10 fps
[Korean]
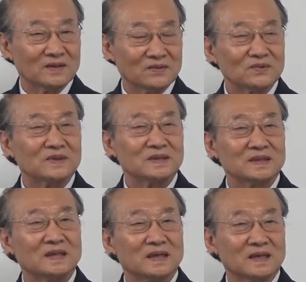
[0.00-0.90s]

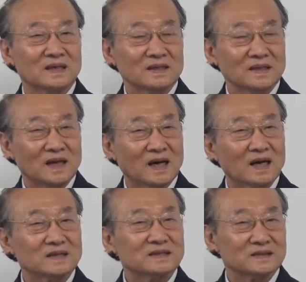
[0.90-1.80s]
누구든지 한
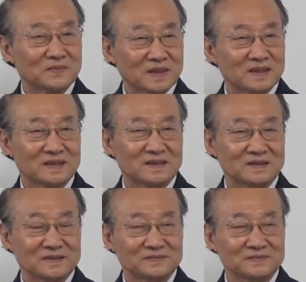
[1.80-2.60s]
가지씩 받을 거예요.